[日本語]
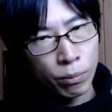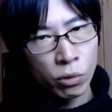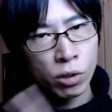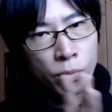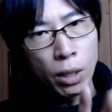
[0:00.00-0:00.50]

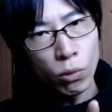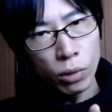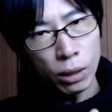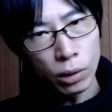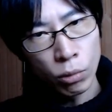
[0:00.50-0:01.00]
スマホ
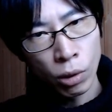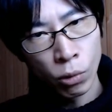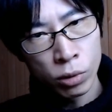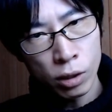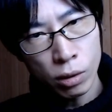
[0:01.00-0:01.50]
なんてのは
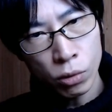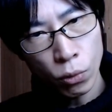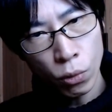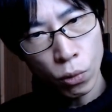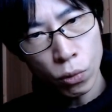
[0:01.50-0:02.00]
個人
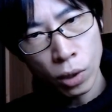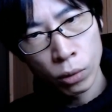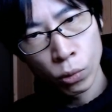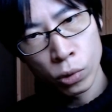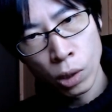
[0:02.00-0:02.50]
情報
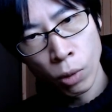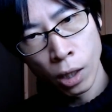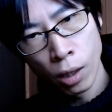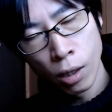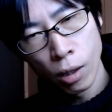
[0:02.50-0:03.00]
源として
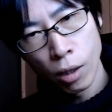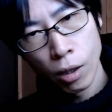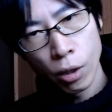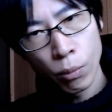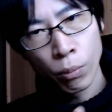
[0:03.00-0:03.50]
は
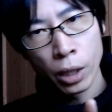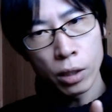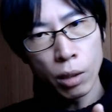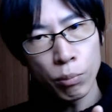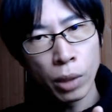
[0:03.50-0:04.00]

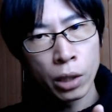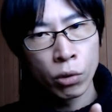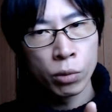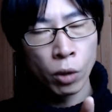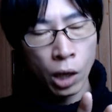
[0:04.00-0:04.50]
マイナンバーよ
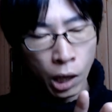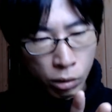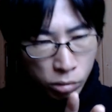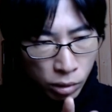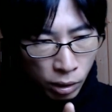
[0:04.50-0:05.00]
りもは
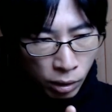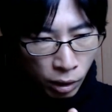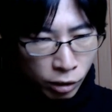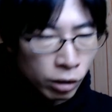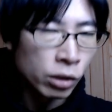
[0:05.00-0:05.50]
るか
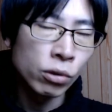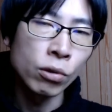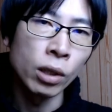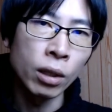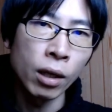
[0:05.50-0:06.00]
にリスク
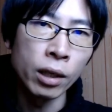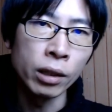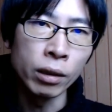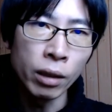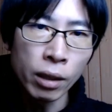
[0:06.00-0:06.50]
が高い
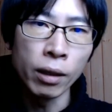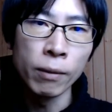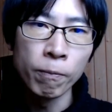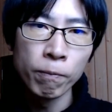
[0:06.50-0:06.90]
んで